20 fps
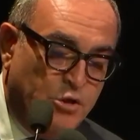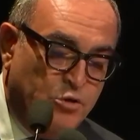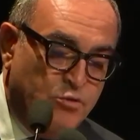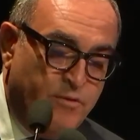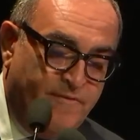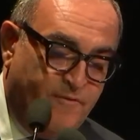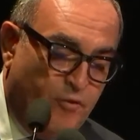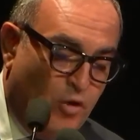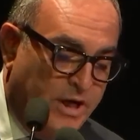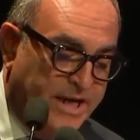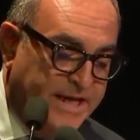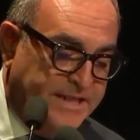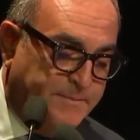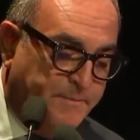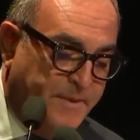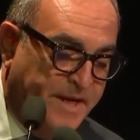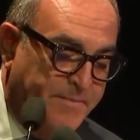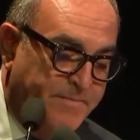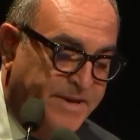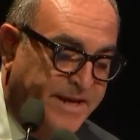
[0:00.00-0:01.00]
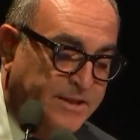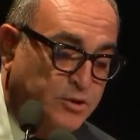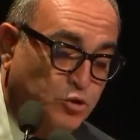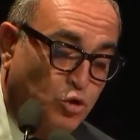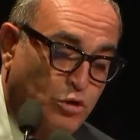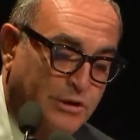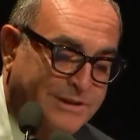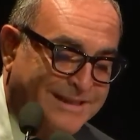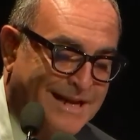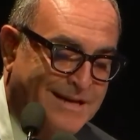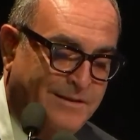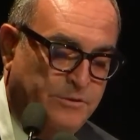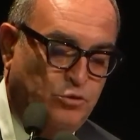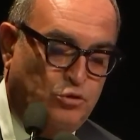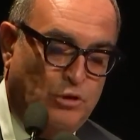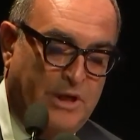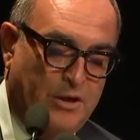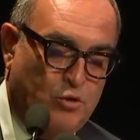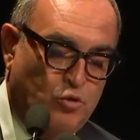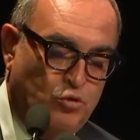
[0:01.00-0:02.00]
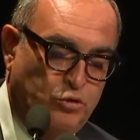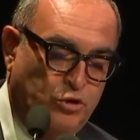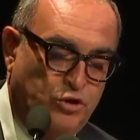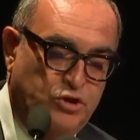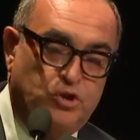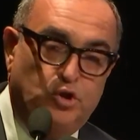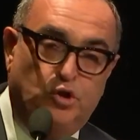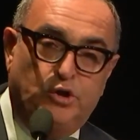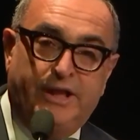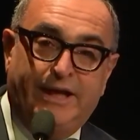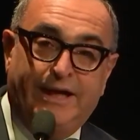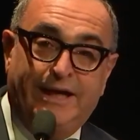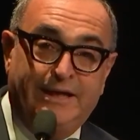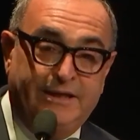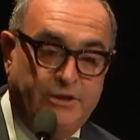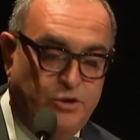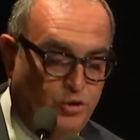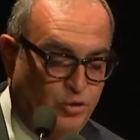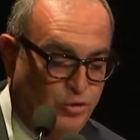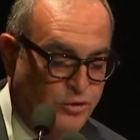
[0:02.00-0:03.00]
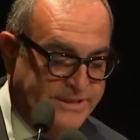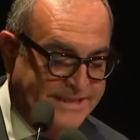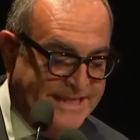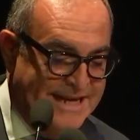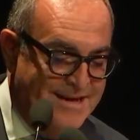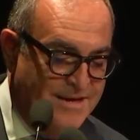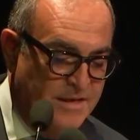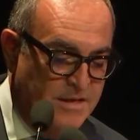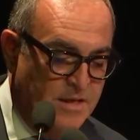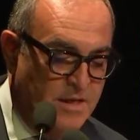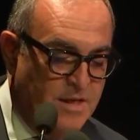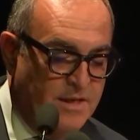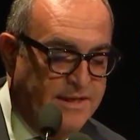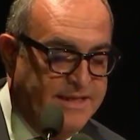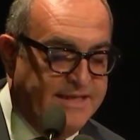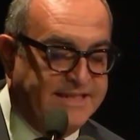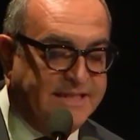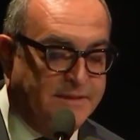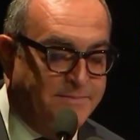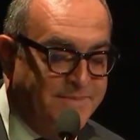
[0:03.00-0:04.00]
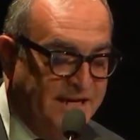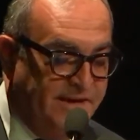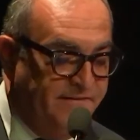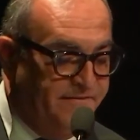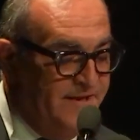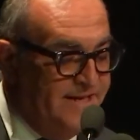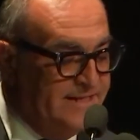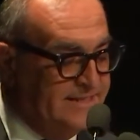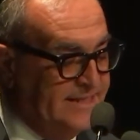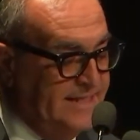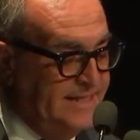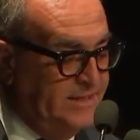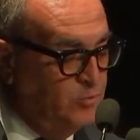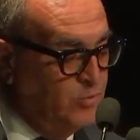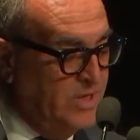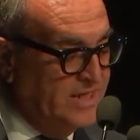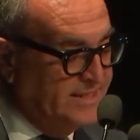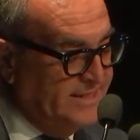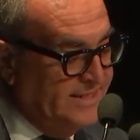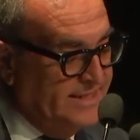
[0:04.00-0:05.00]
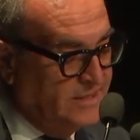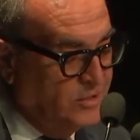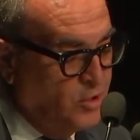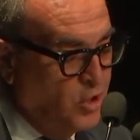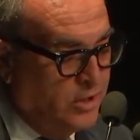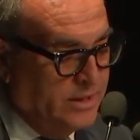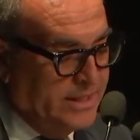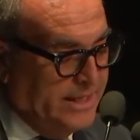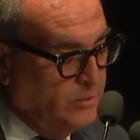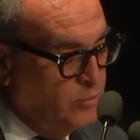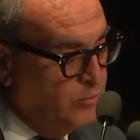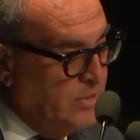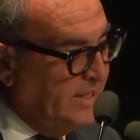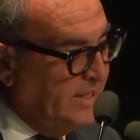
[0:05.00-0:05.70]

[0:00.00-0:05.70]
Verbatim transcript: non vuole esprimere soltanto la condizione religiosa che si manifesta in una sinagoga, in una